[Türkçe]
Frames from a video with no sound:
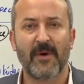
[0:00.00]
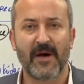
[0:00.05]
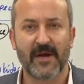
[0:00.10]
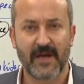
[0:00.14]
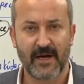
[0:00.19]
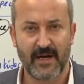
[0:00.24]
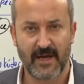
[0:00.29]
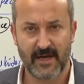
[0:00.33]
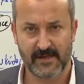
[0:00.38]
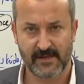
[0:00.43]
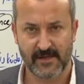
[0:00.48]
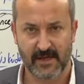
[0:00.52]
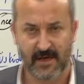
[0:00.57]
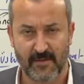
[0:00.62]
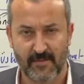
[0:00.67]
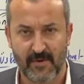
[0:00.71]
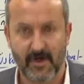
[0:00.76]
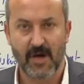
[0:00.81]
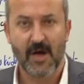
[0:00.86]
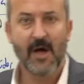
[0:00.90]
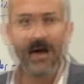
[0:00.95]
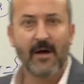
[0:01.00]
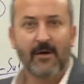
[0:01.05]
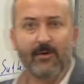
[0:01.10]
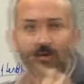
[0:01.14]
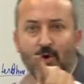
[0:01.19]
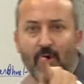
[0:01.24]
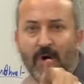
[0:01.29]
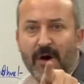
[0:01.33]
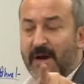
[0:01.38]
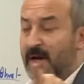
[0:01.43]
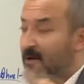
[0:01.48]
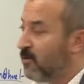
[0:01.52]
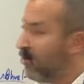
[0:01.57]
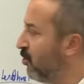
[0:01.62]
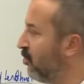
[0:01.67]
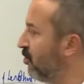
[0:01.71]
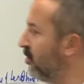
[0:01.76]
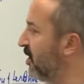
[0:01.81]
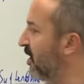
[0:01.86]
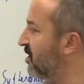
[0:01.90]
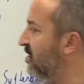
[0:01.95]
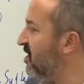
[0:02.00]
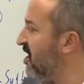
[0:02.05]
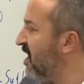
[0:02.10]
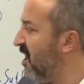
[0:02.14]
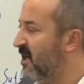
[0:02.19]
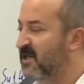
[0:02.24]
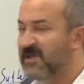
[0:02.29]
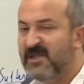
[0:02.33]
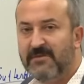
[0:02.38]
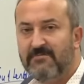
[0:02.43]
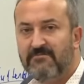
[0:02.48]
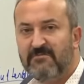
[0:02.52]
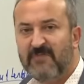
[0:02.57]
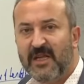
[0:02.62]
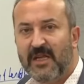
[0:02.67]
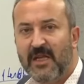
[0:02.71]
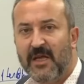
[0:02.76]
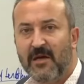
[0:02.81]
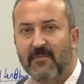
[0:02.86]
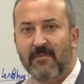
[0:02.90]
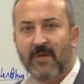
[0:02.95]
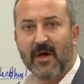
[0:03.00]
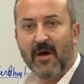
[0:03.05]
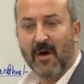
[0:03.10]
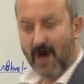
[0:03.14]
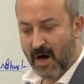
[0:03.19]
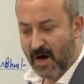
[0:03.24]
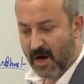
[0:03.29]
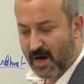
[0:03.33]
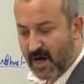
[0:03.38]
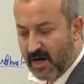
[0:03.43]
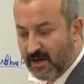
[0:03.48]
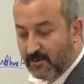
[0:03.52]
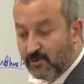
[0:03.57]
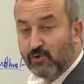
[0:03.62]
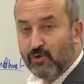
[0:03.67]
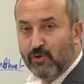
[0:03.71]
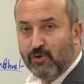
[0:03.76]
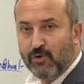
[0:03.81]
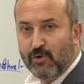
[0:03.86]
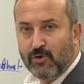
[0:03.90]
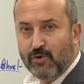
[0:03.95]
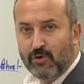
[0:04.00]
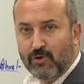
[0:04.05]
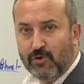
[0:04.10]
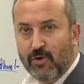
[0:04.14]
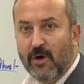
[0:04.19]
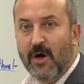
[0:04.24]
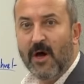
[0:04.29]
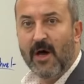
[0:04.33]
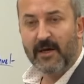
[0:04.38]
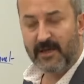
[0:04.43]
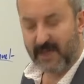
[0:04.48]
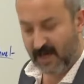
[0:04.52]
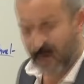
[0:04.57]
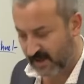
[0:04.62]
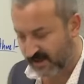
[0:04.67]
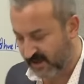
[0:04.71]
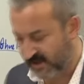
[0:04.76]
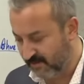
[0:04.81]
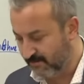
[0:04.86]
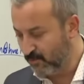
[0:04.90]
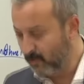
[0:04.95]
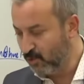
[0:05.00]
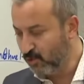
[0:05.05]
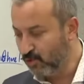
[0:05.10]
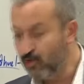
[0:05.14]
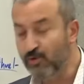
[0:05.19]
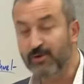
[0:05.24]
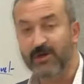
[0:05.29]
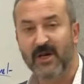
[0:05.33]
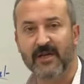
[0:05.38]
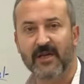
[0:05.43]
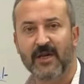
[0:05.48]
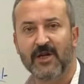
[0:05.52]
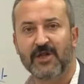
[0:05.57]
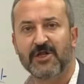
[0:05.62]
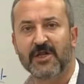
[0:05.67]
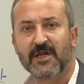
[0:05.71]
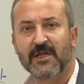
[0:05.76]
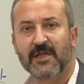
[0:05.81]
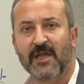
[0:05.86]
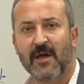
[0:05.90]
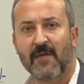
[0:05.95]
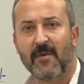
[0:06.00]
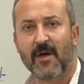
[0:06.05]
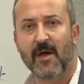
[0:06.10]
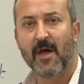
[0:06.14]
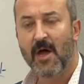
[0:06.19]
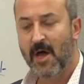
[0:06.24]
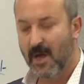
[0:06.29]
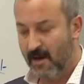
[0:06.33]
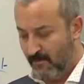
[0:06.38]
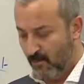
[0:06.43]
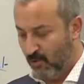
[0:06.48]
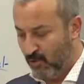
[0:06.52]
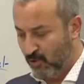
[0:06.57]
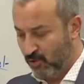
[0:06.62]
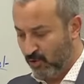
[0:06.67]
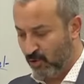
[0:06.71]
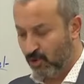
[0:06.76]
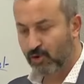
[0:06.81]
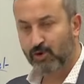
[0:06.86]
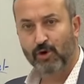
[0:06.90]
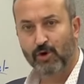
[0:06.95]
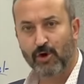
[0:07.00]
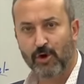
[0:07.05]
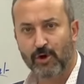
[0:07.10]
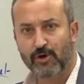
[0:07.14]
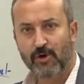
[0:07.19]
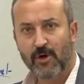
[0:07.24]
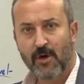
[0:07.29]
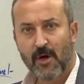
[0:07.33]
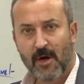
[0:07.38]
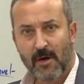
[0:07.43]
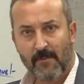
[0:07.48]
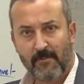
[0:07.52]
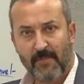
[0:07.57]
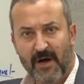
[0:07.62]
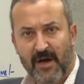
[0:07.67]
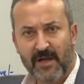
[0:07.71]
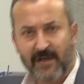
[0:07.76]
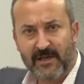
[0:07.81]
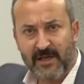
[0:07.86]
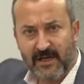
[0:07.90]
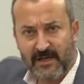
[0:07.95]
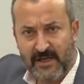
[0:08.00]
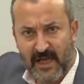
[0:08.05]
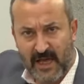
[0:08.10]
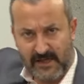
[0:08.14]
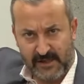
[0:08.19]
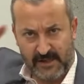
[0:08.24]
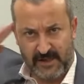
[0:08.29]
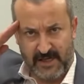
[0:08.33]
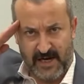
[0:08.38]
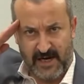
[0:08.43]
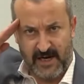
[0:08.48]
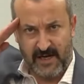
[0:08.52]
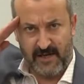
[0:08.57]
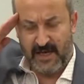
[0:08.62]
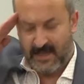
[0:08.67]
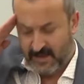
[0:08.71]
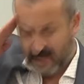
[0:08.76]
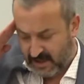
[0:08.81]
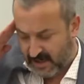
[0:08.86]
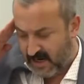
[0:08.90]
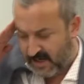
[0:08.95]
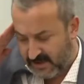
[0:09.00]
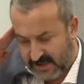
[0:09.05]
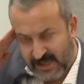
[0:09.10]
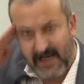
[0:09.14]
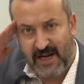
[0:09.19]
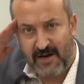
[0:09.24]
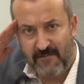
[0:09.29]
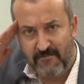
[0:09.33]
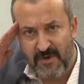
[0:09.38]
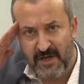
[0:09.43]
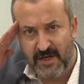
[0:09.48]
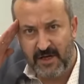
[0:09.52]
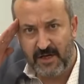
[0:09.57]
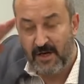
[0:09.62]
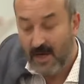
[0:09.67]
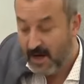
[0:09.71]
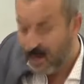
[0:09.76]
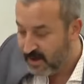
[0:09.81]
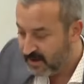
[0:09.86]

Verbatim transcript: bereli hesabı. Doğu Anadolu'da Kazım dedin mi akan su dururdu. Kazım Munzur'dan geçecek değil mi? Munzur durur. Balıklar tek sıra halinde intikal selam verir.